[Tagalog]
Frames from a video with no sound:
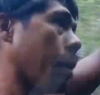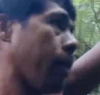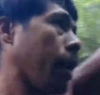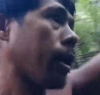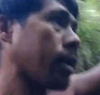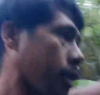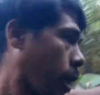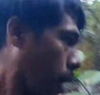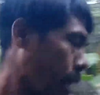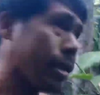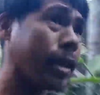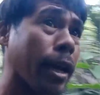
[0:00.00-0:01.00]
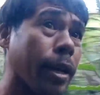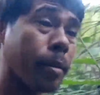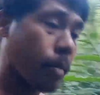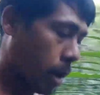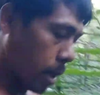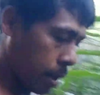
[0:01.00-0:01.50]
bilang
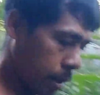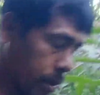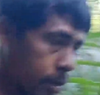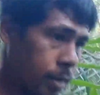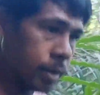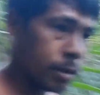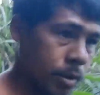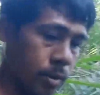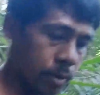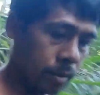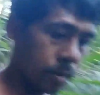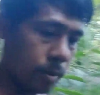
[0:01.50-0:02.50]
side ba. So